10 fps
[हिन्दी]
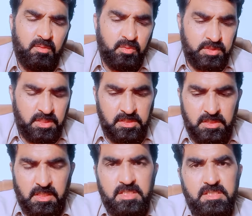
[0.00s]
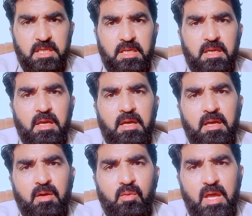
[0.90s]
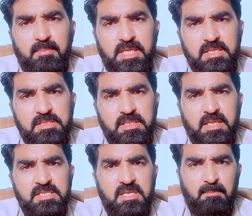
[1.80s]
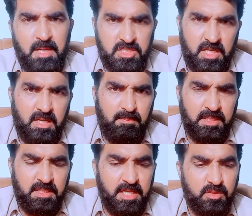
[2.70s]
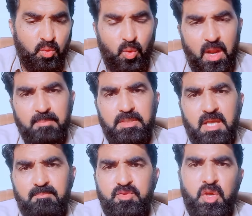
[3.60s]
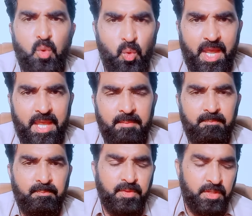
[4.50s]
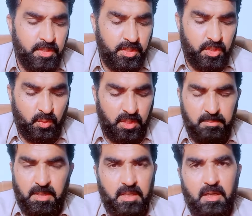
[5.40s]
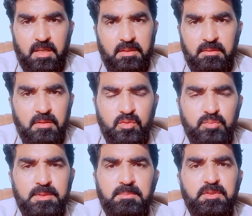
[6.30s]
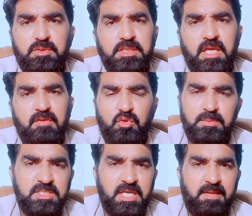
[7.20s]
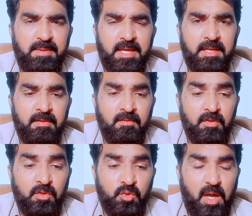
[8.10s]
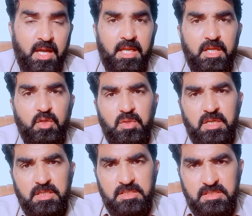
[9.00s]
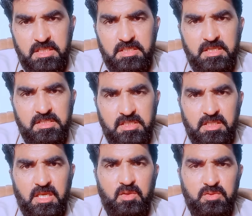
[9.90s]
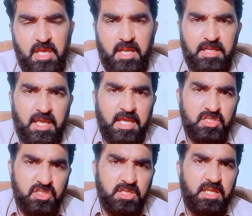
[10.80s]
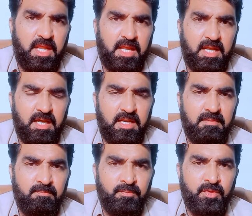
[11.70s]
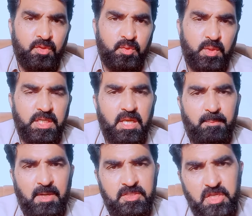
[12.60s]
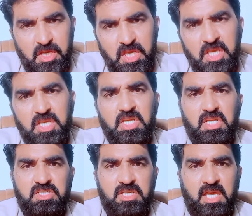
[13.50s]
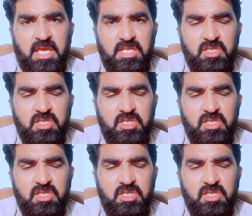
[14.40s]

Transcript: उसकी ज़िंदगी से आ, गुलामी की ज़िंदगी से मर जाना बेहतर है तो गुलाम तो आप जे हो गए क्योंकि इमरान खान हुकूमत में तो नहीं आए वो भी जेल में है तो अगर इन्होंने इज्जत की ज़िंदगी गुजारनी है जीने रहकर तो इनके पास एक ही रास्ता है